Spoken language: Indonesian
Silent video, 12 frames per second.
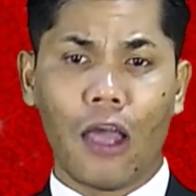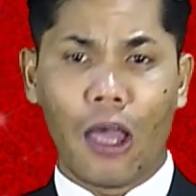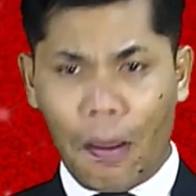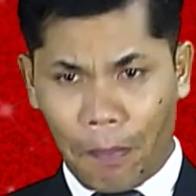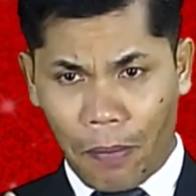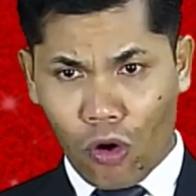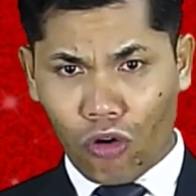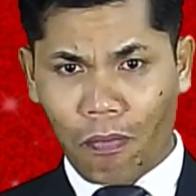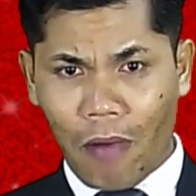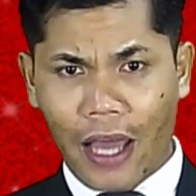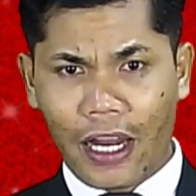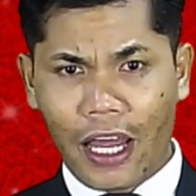
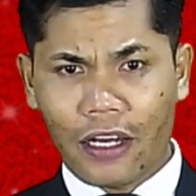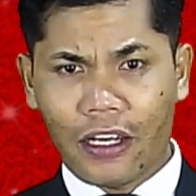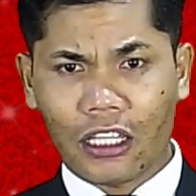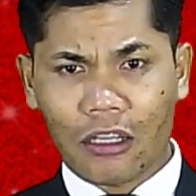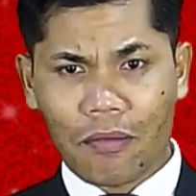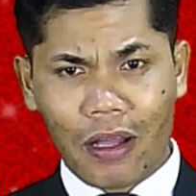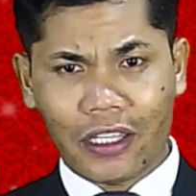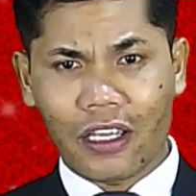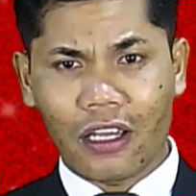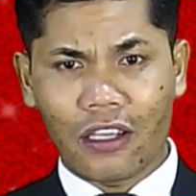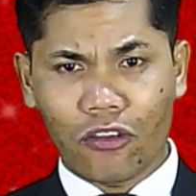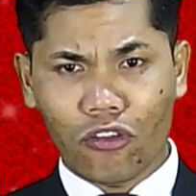pengorbanan dan kematian
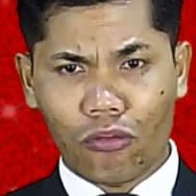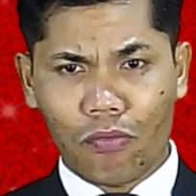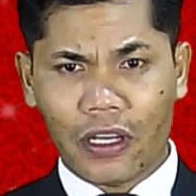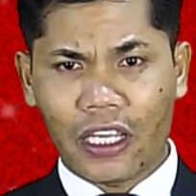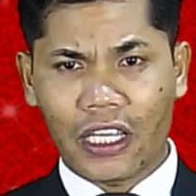Yesus bagi